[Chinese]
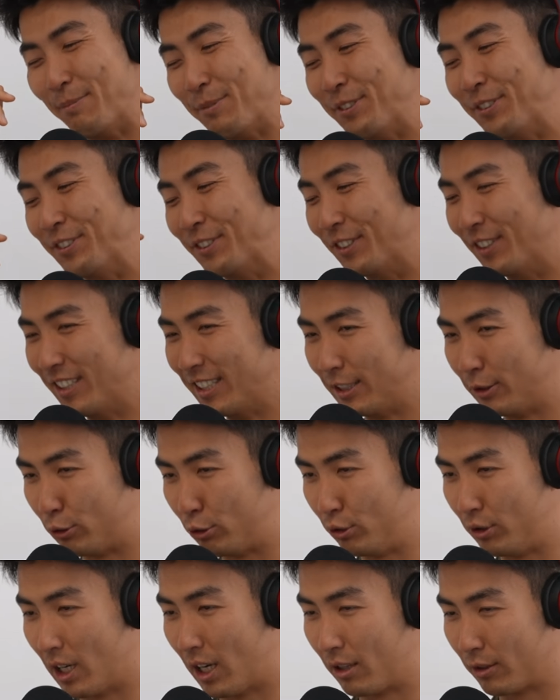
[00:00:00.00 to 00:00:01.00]
部
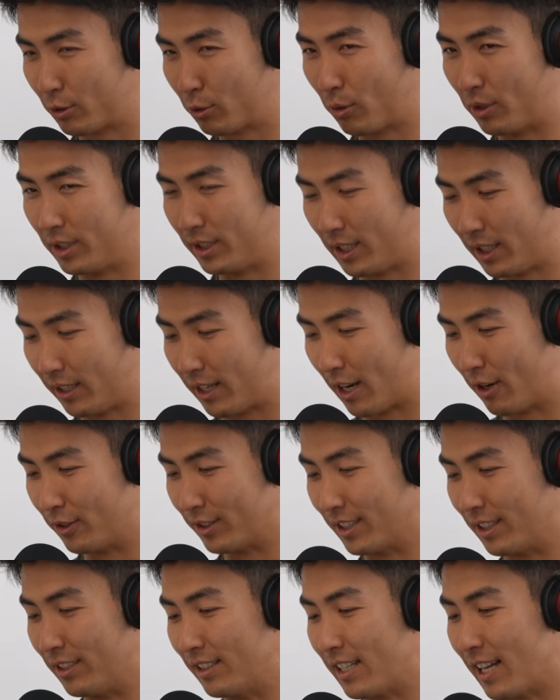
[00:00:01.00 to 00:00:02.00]
需要做一些调
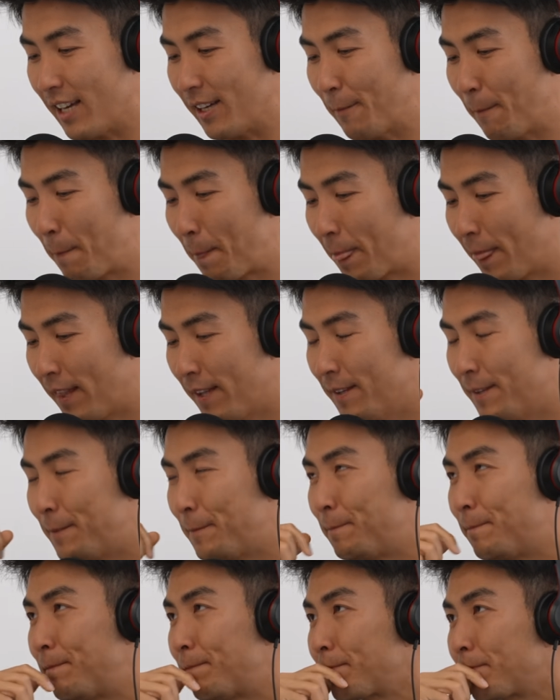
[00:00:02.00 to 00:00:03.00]
整的。对啊，不过我
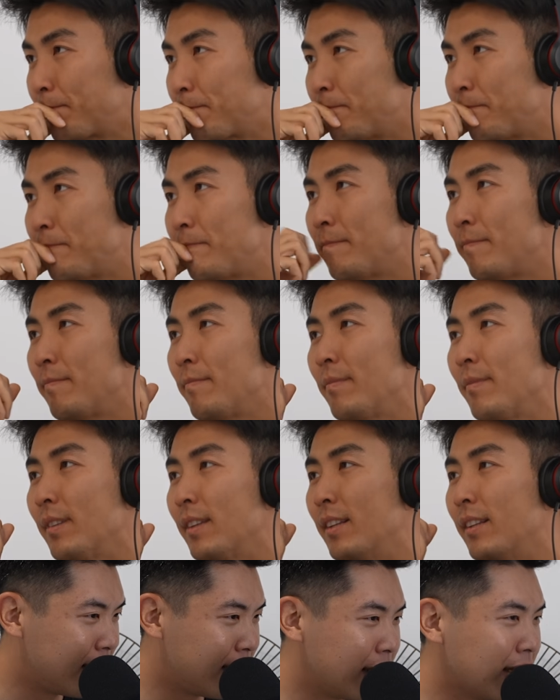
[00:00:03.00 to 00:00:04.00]
近期真的。
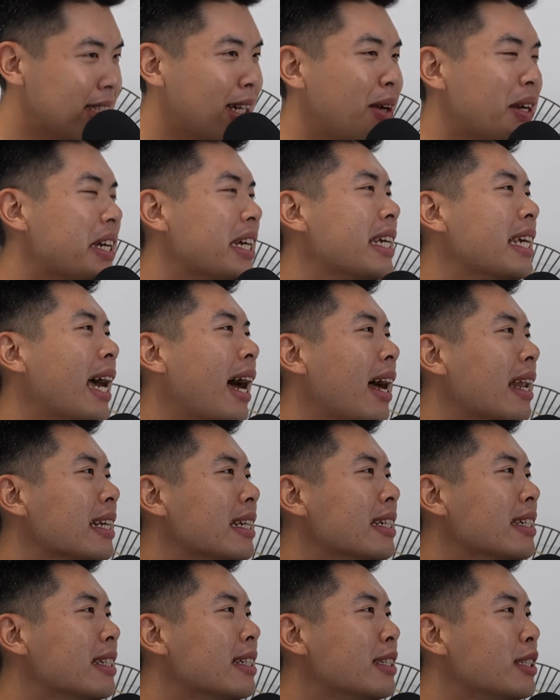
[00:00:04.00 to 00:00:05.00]
得到了一个压
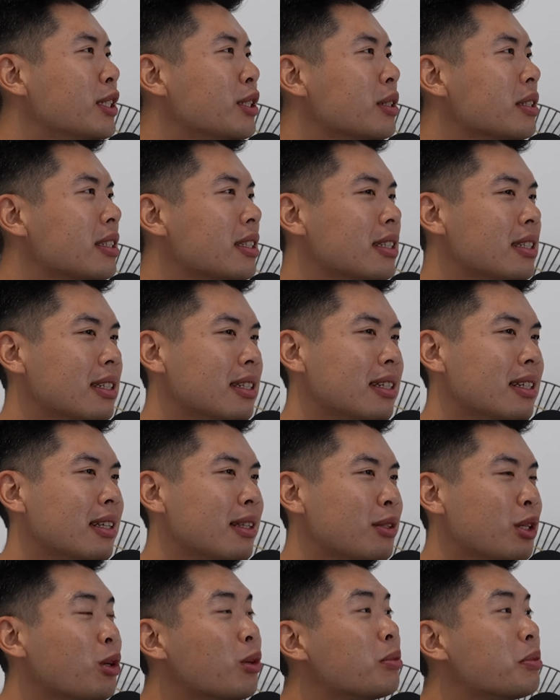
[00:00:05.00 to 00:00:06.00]
力，哎呦，就是
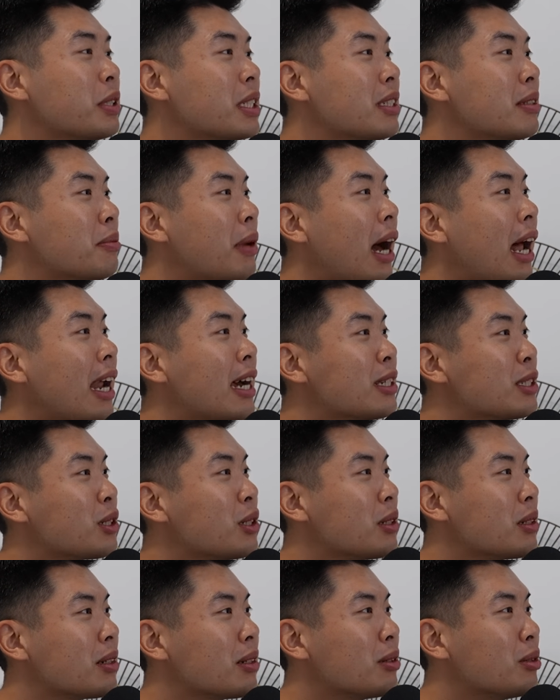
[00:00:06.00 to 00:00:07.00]
因为我们不是马拉
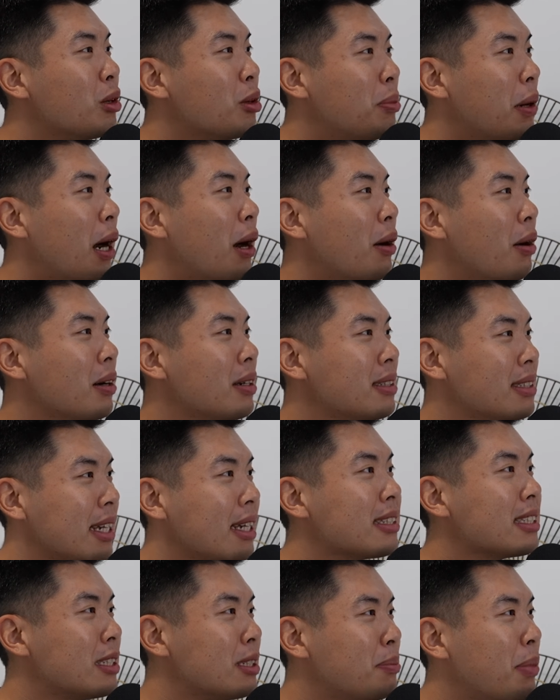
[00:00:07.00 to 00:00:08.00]
松，我跑
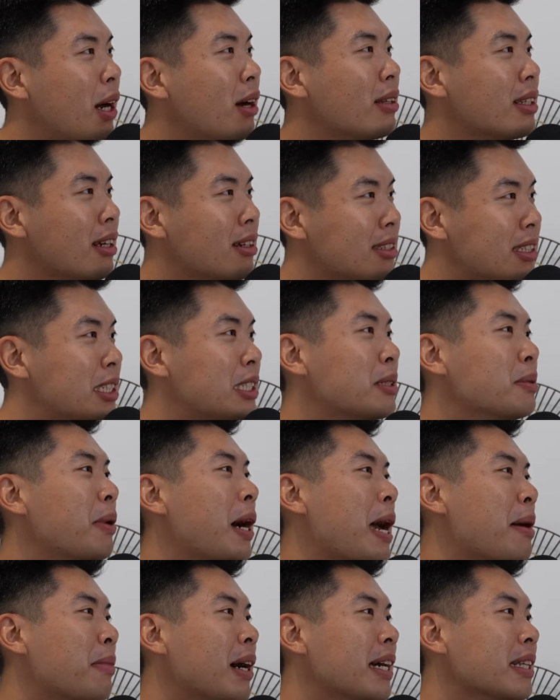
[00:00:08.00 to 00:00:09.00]
上次跑然后失
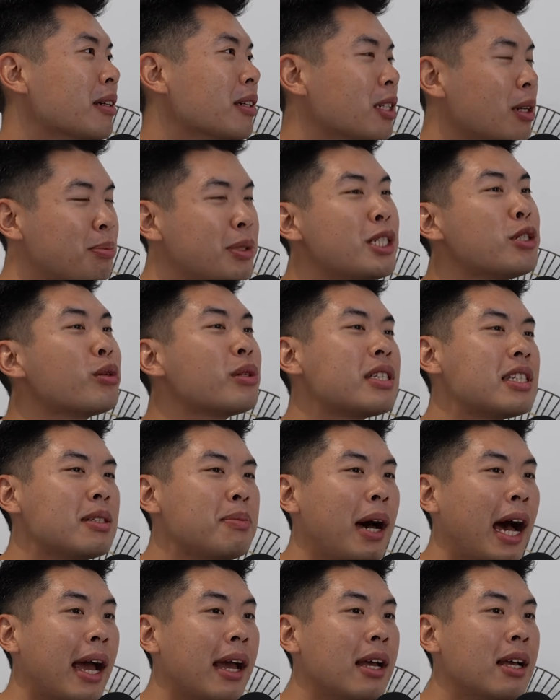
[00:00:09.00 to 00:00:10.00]
败嘛，也不能说不
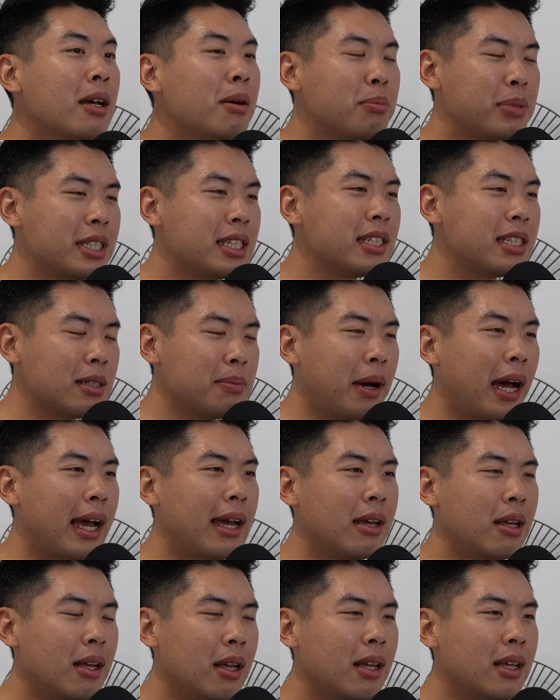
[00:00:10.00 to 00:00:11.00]
能说失败哦，失败，
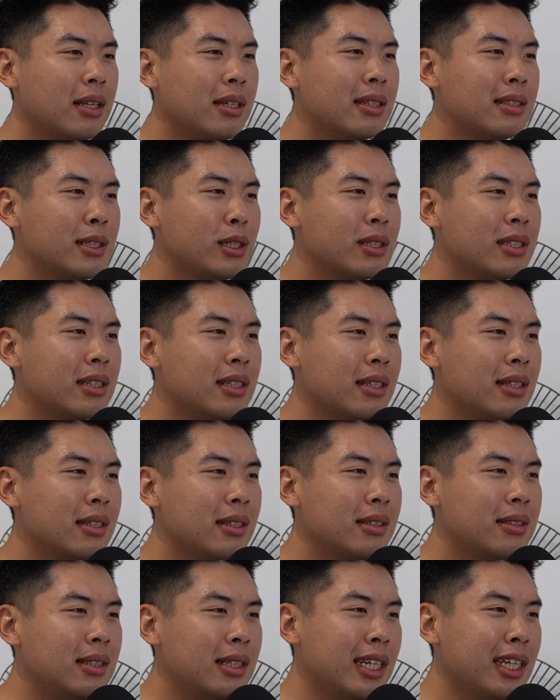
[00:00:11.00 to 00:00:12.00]
不是失败哦，就是
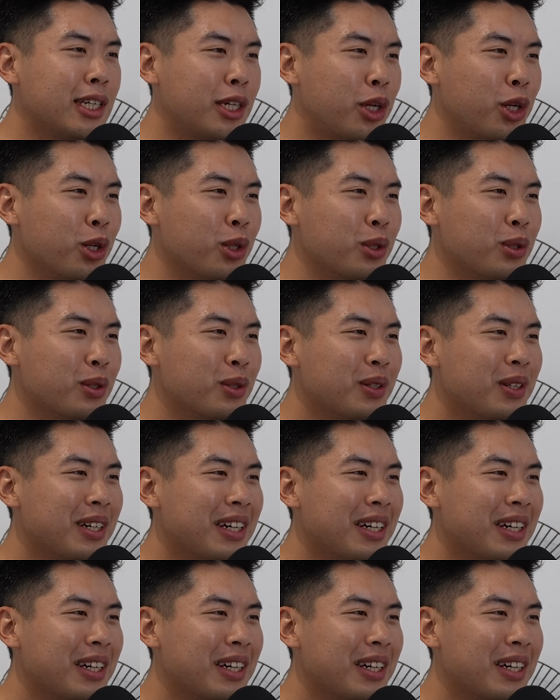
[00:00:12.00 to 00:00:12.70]
DQ，